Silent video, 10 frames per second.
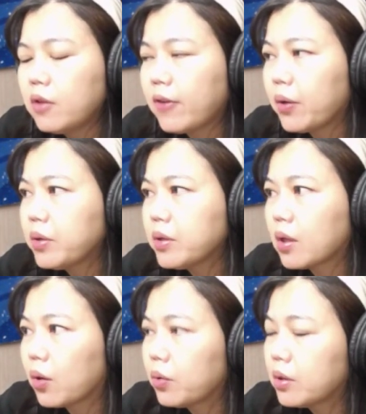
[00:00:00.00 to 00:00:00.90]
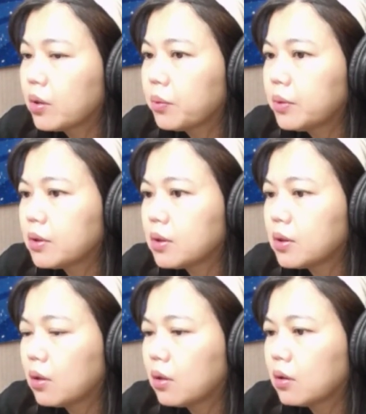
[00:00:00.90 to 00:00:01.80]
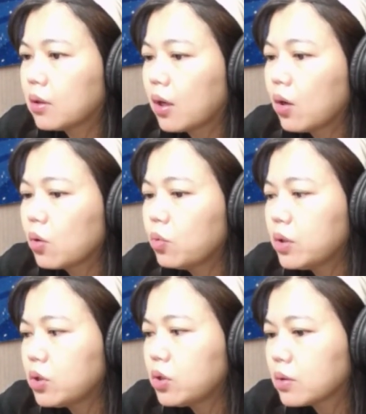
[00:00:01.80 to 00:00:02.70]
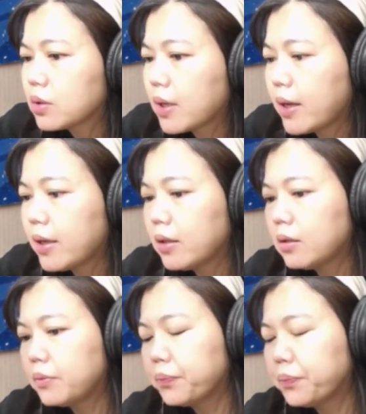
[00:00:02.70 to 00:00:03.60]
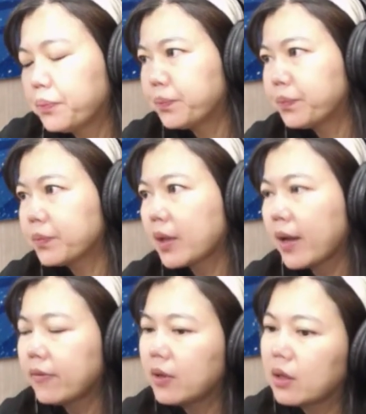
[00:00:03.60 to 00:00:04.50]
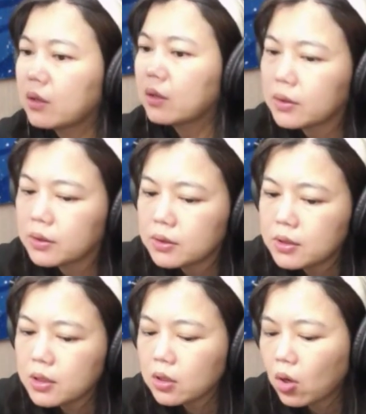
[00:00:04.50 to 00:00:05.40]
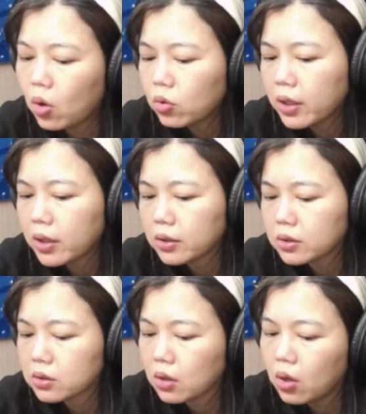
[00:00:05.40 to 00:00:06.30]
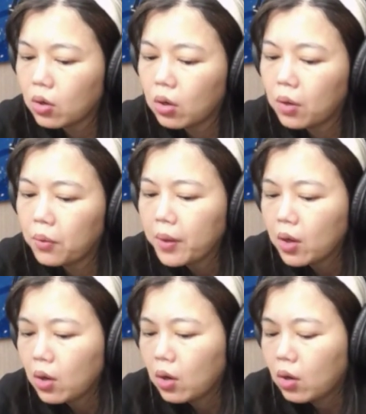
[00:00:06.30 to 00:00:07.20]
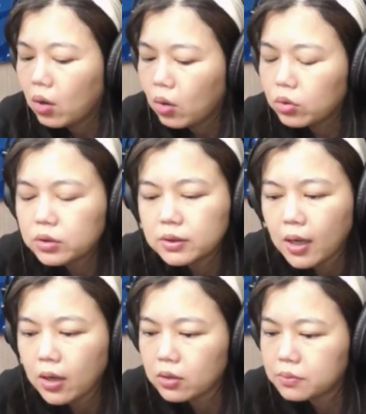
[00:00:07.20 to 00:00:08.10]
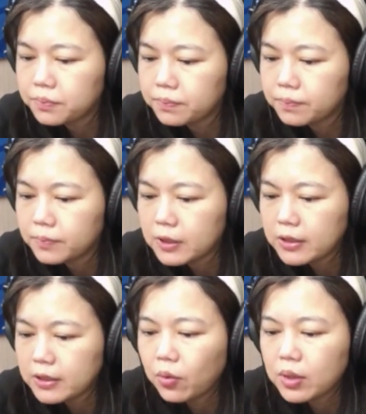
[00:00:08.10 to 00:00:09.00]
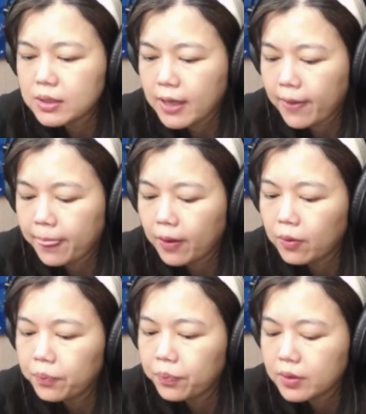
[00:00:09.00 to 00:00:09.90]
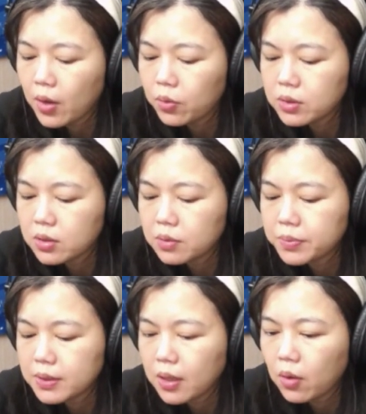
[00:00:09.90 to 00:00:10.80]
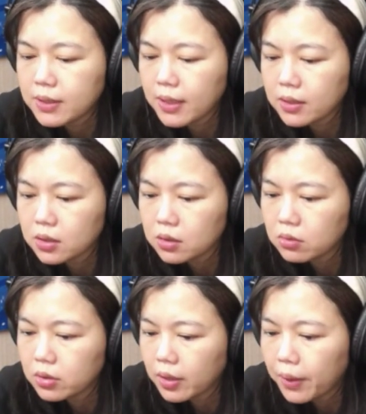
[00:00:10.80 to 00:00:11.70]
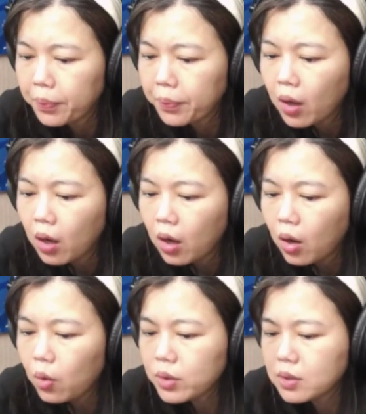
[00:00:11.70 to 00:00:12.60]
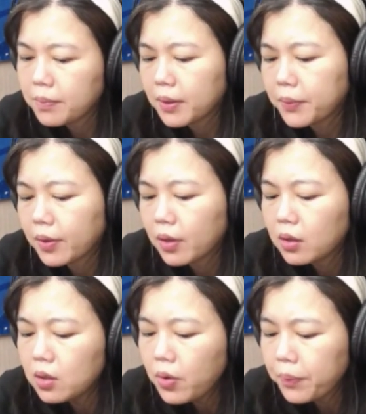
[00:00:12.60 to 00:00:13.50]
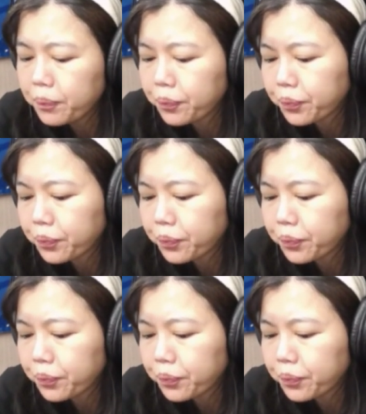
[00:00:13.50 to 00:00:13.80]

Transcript: 立法院在讨论一个问题哦，然后顾立雄在谈那个禁空令的时候哦，我就知道今天会惨哦，但我只是不知道会惨成这样。为什么？因为